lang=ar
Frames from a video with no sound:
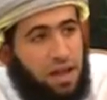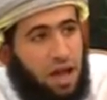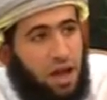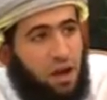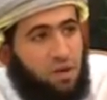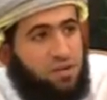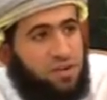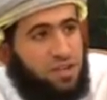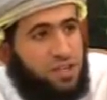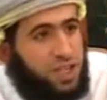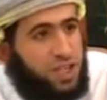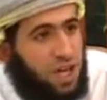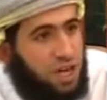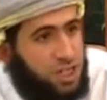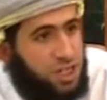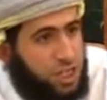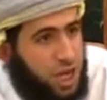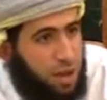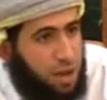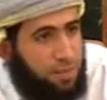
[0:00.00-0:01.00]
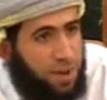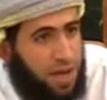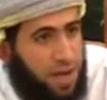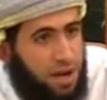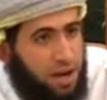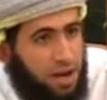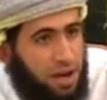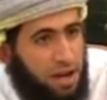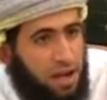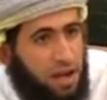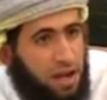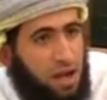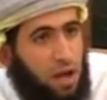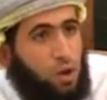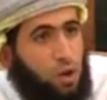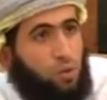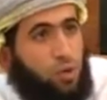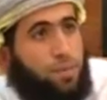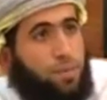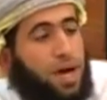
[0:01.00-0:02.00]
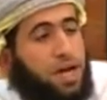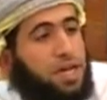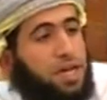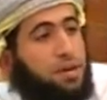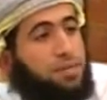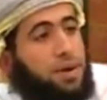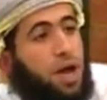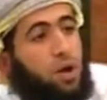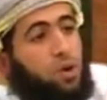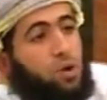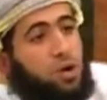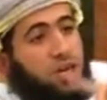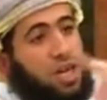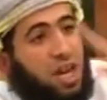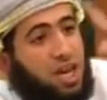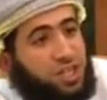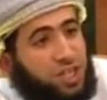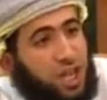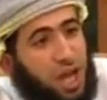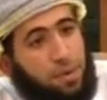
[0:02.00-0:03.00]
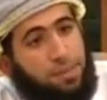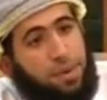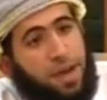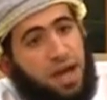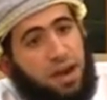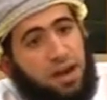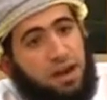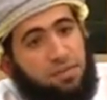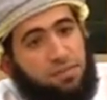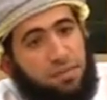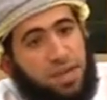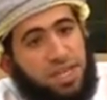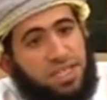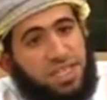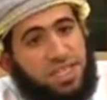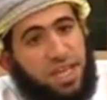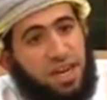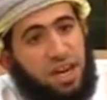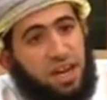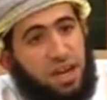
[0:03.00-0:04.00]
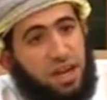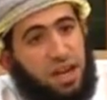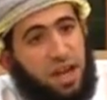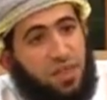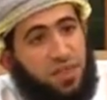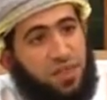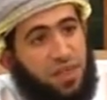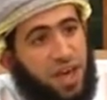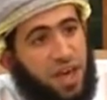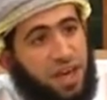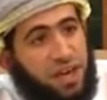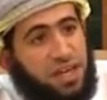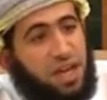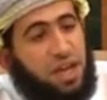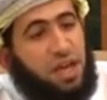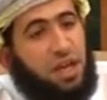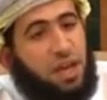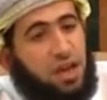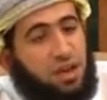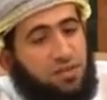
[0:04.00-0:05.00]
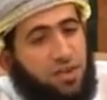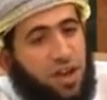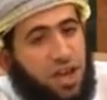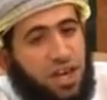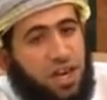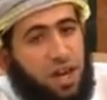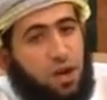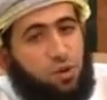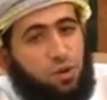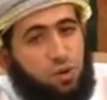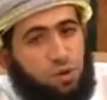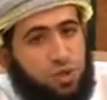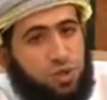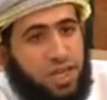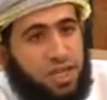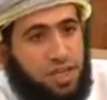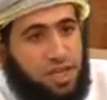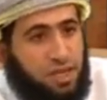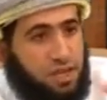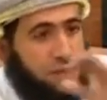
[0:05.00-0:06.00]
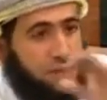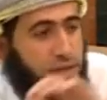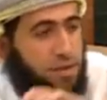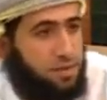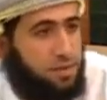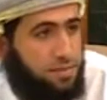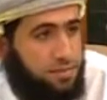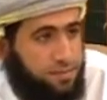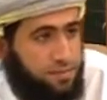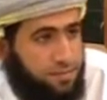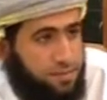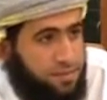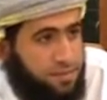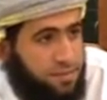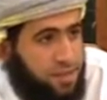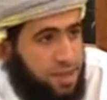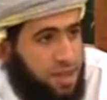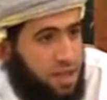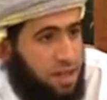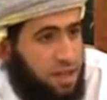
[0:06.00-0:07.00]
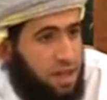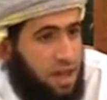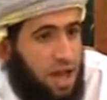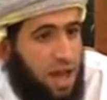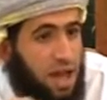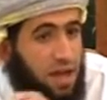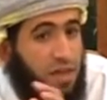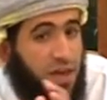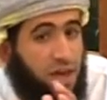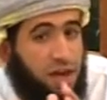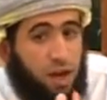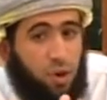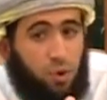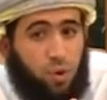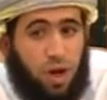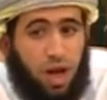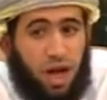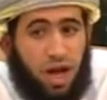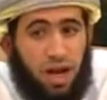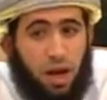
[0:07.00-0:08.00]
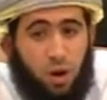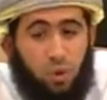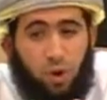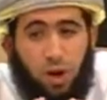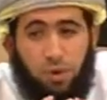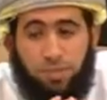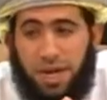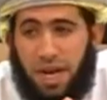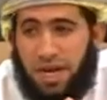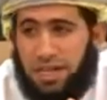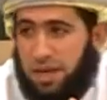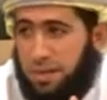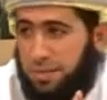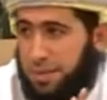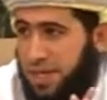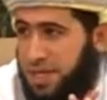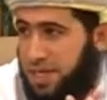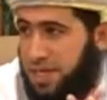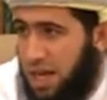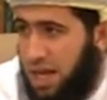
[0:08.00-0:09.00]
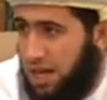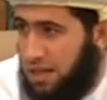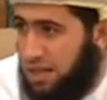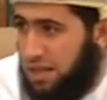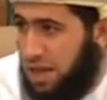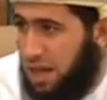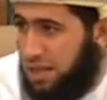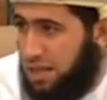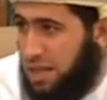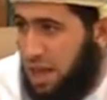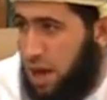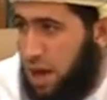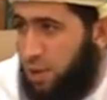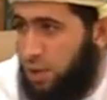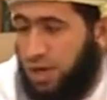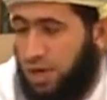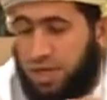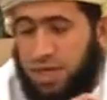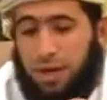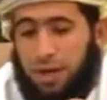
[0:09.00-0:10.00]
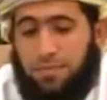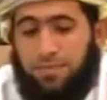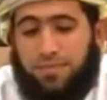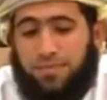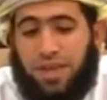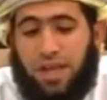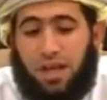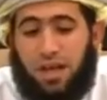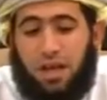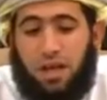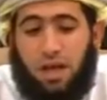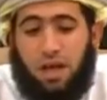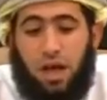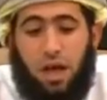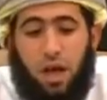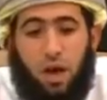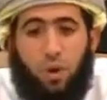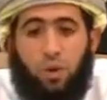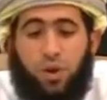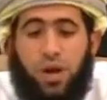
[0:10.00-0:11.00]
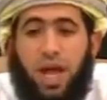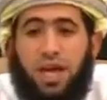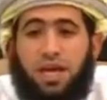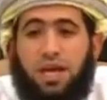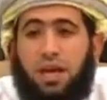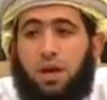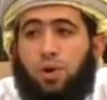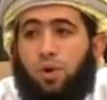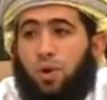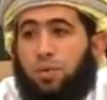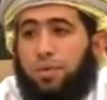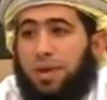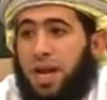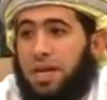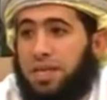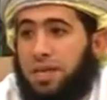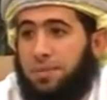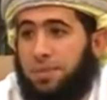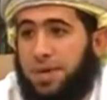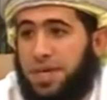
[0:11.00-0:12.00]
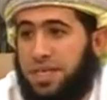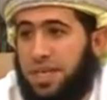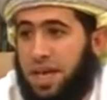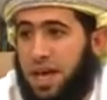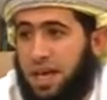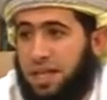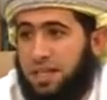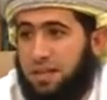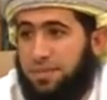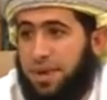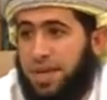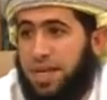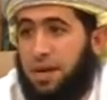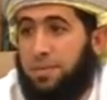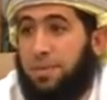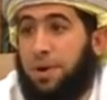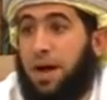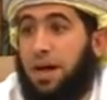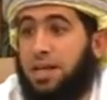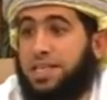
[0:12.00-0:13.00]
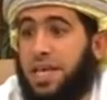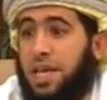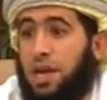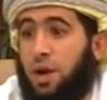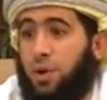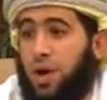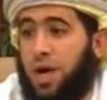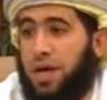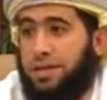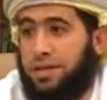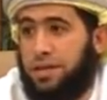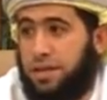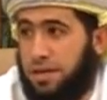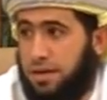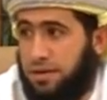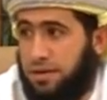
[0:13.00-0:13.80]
أو في شهر شعبان وبقي معه إلى شعبان من السنة الثانية فإنه يزكيه هذا النوع الأول من الجمعيات التعاونية هناك نوع من الجمعيات من يبقى سنوات